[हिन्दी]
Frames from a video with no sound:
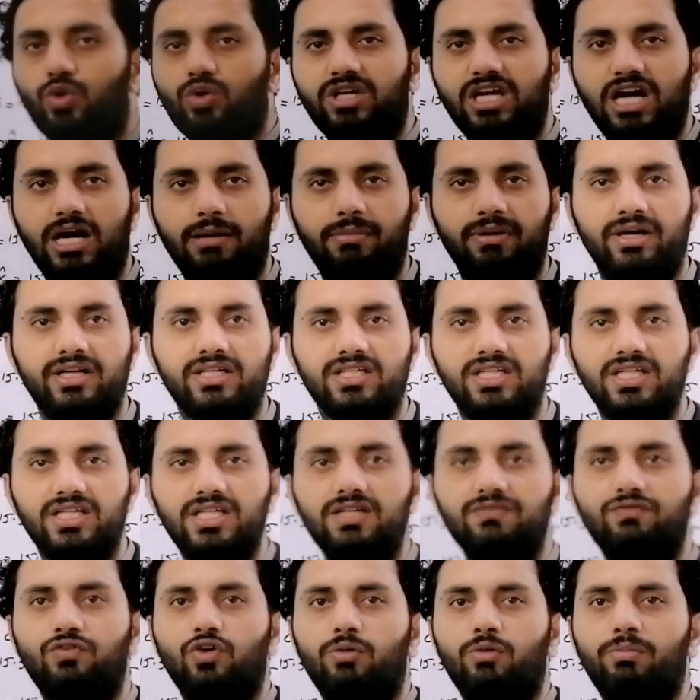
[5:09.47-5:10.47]
रो क्या बन
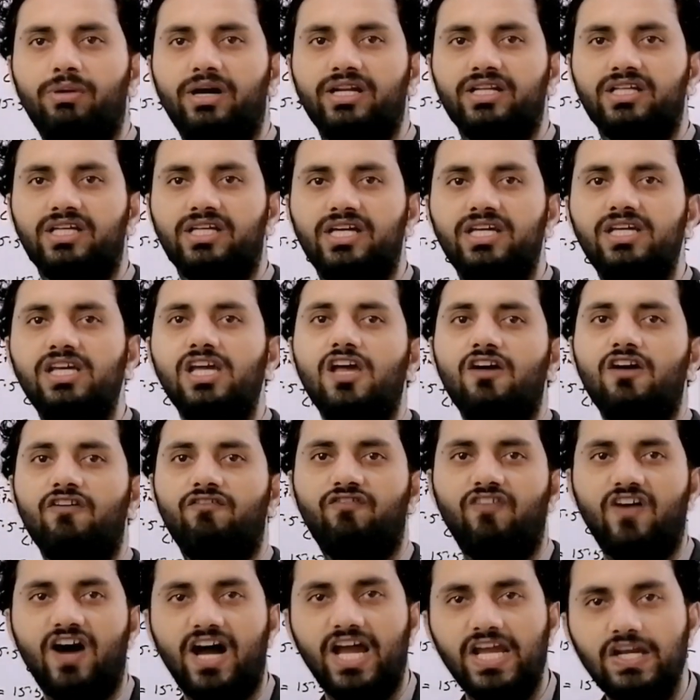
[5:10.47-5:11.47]
गई वो बन गई
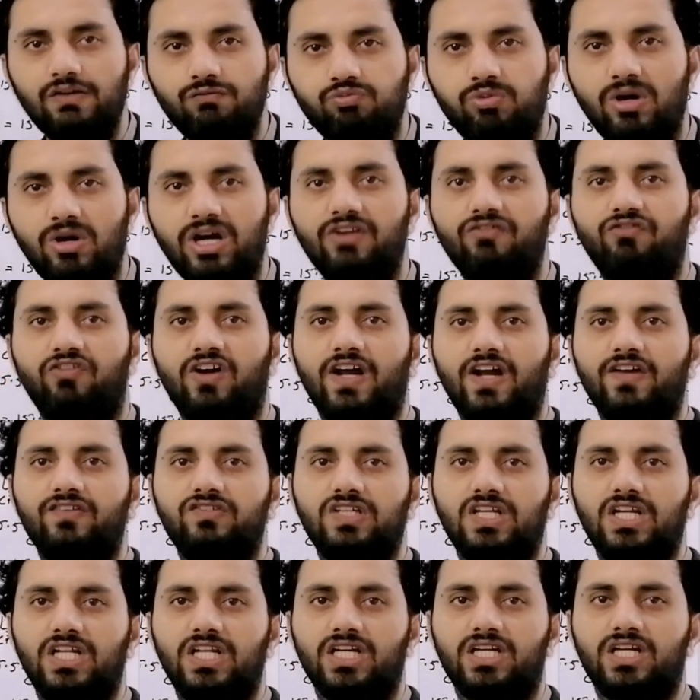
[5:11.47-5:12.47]
5.5
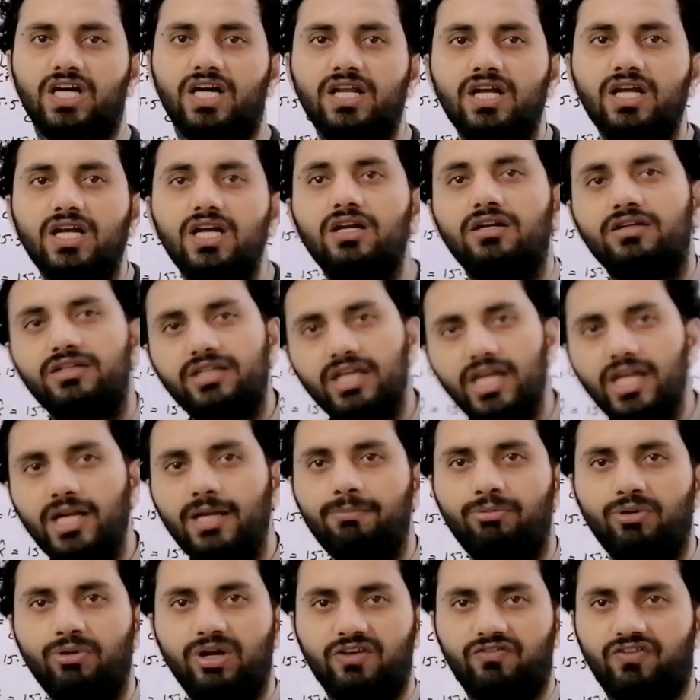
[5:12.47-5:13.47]
से लेकर
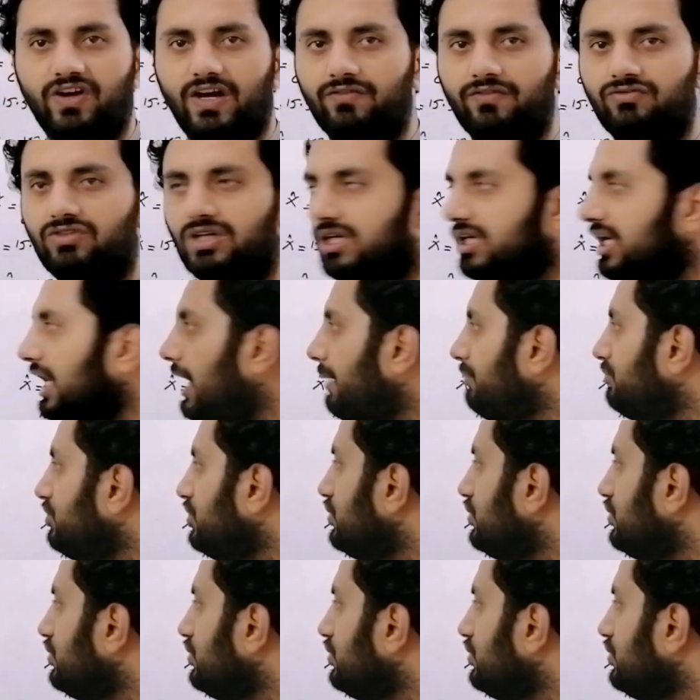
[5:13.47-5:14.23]
10.5 तक अब